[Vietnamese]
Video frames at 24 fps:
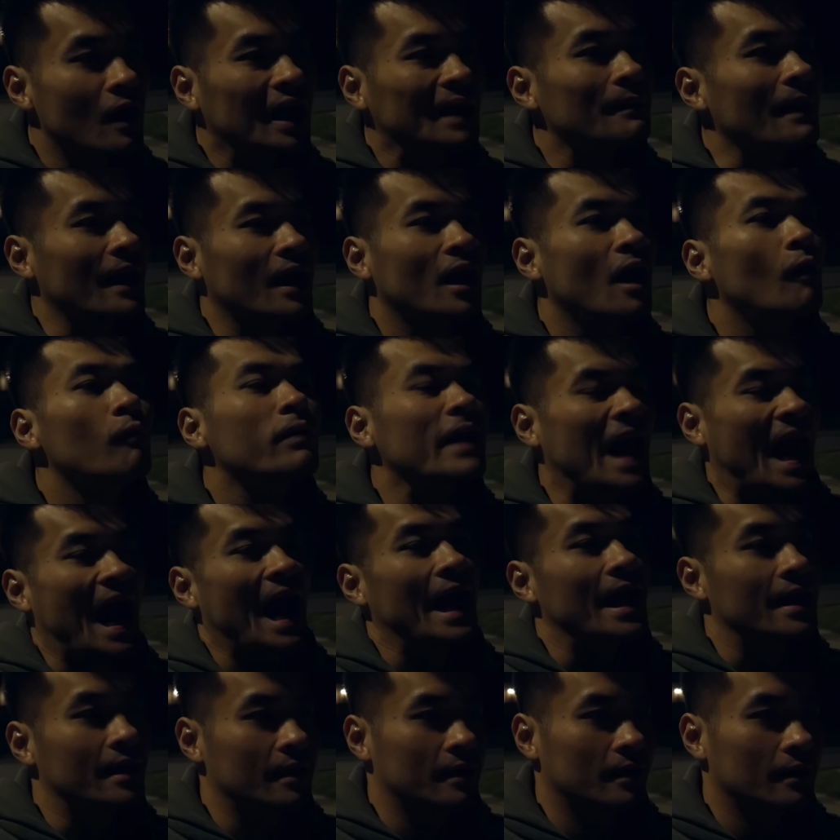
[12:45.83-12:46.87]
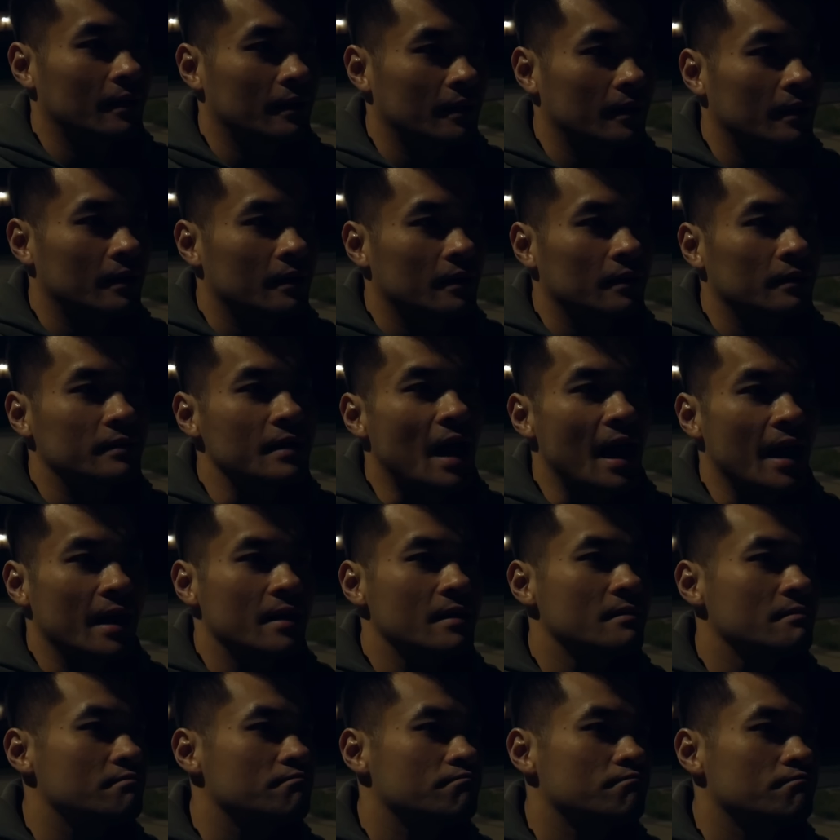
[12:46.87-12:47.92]
các bạn không ngại để
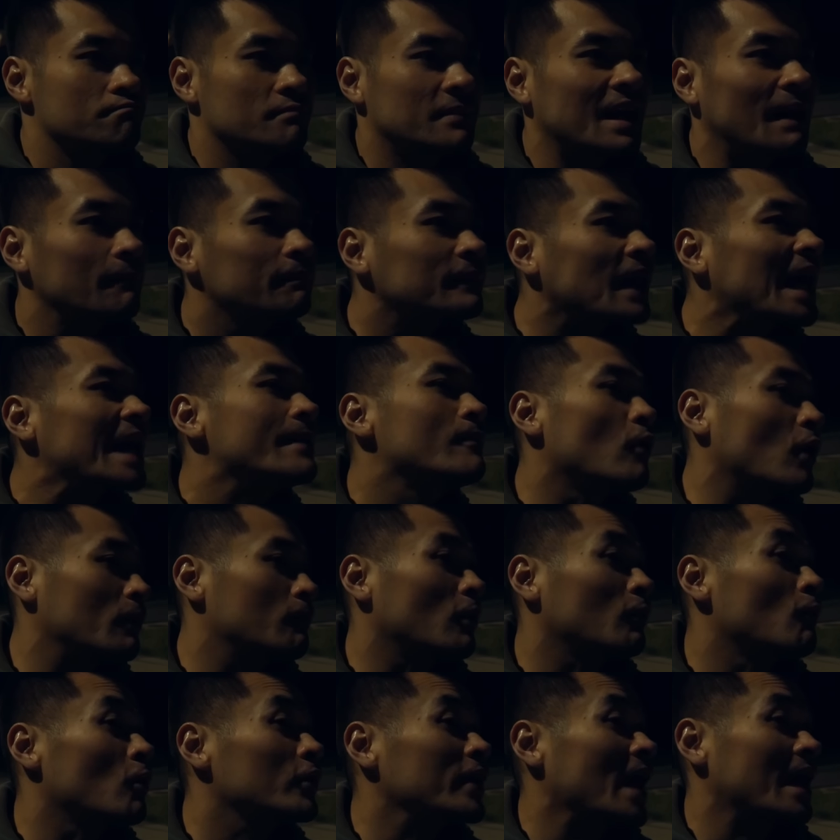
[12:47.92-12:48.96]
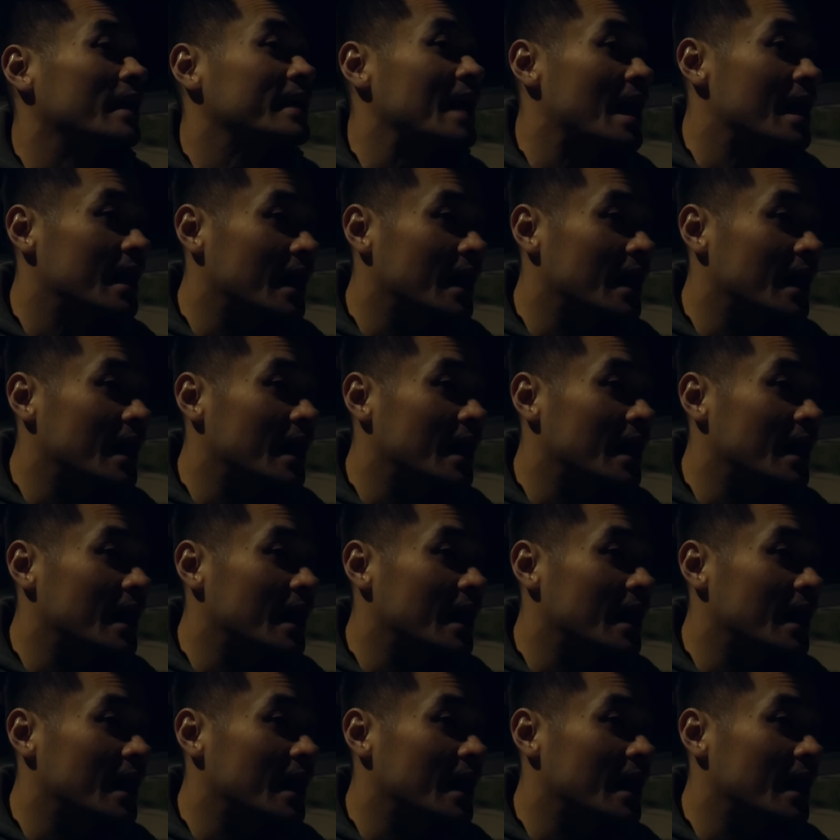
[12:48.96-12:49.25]
nắm tay một chàng trai